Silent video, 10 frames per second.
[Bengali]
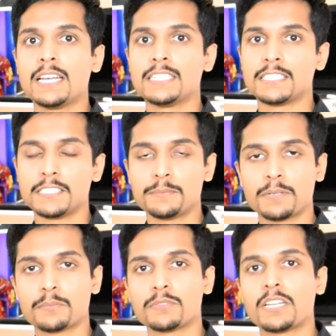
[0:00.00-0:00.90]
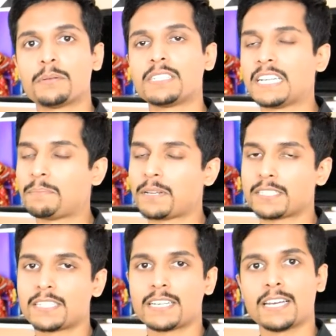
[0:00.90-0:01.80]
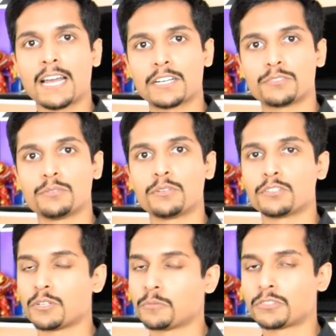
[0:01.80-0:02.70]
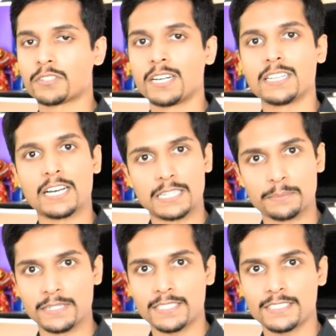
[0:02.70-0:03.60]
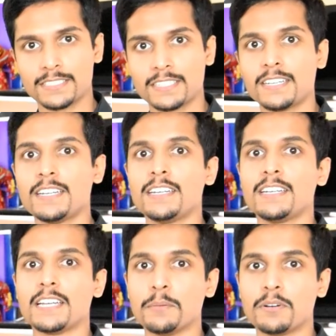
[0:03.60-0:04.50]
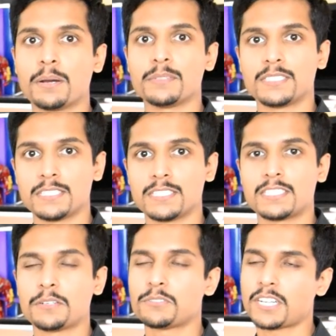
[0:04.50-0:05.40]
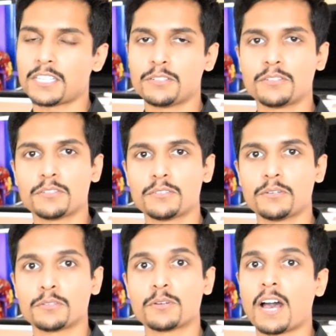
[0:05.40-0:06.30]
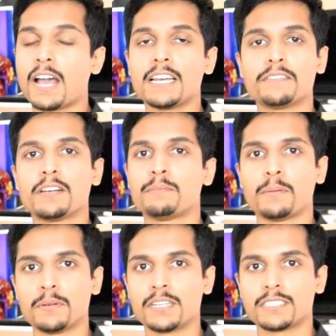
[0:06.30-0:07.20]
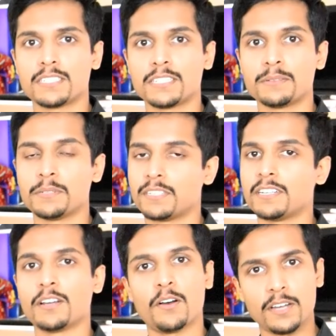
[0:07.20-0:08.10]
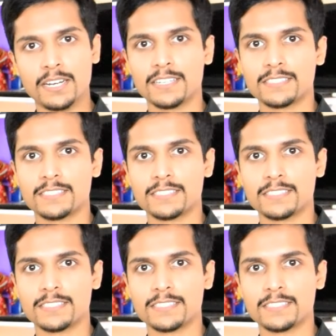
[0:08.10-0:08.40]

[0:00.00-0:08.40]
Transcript: সিজিপিএর মধ্যে আমাদের এ প্লাস থেকে ল্যাব শুরু করে সমস্ত গ্রেডই থাকতে পারে এবং আমাদের থিসিসটাও সাধারণত অত হাই লেভেলের পাবলিকেশনের মেটেরিয়াল হয় না